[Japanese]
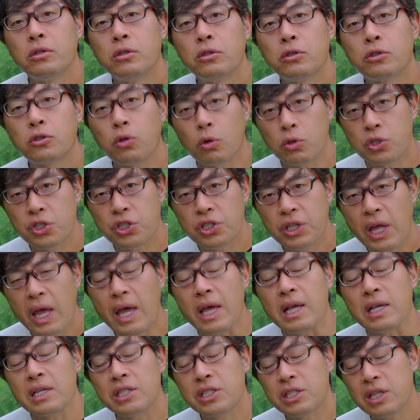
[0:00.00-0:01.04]
そし
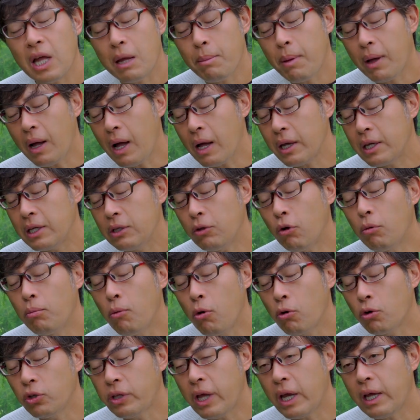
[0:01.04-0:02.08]
て下葉かきの
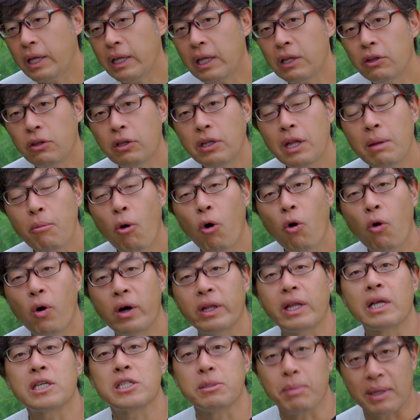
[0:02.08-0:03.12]
目的についてもお
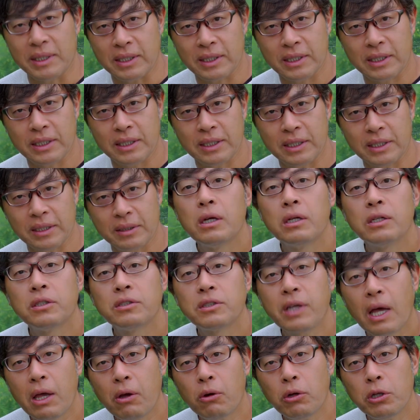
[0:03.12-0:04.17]
話します
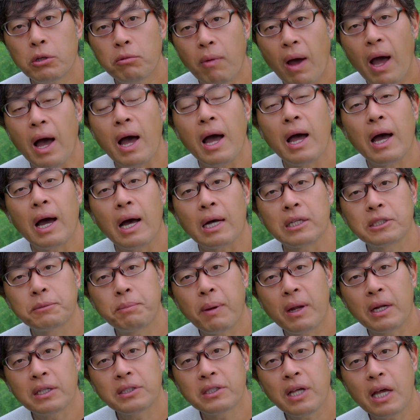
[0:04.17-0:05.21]
最後には
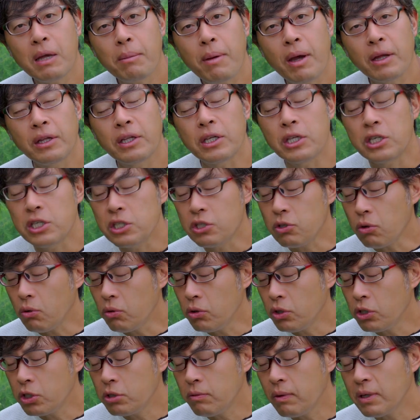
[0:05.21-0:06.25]
アスパラ栽培に非
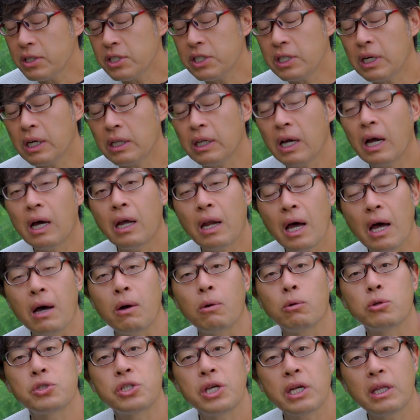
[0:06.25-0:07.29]
常に詳しい方から
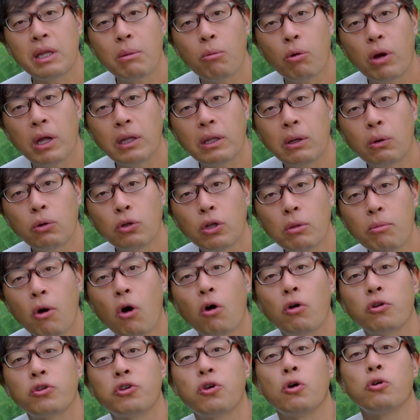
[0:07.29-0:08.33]
教えてもらったこと
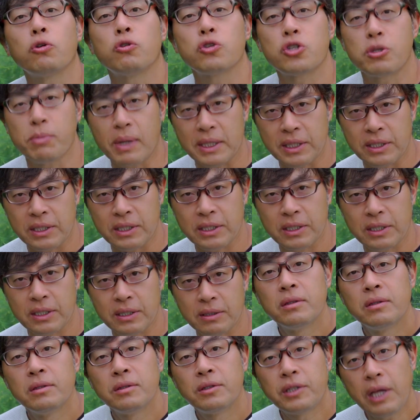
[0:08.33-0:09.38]
も共有します
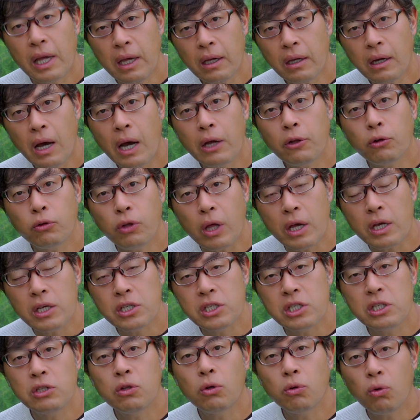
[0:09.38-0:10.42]
前回の摘
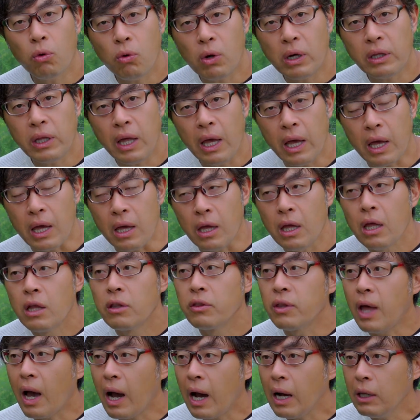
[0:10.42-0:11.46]
心の動画で
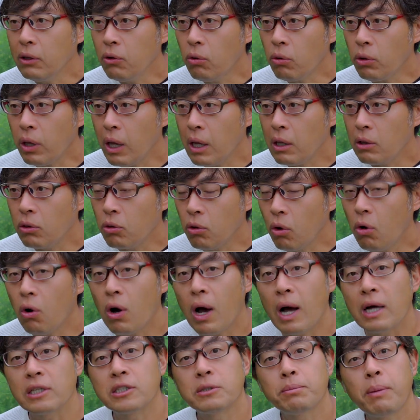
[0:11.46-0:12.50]
長野県の
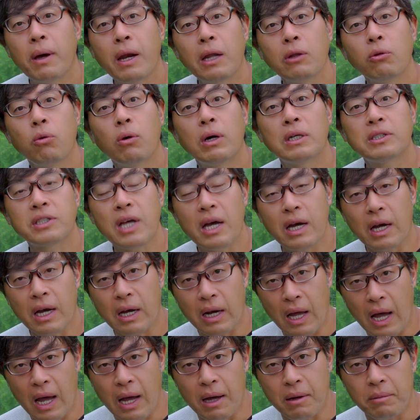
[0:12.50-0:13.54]
アスパラ農家さん
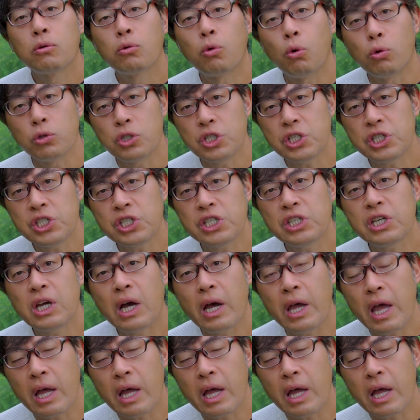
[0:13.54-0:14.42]
からご自身が